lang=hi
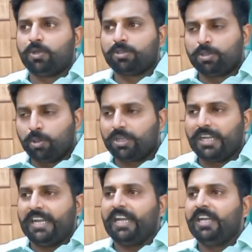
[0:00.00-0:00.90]
जो दुख
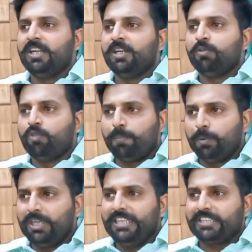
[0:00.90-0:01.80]
है वो
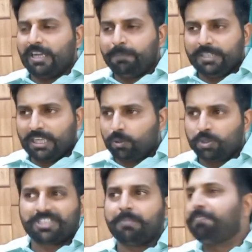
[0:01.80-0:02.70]
पुलिस अभी तक
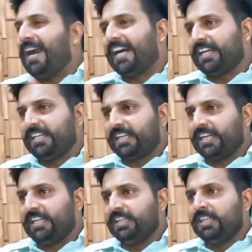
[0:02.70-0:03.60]
उससे बाहर नहीं
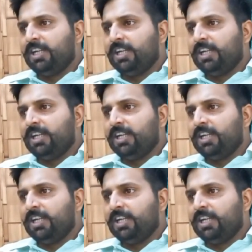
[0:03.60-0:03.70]
निकली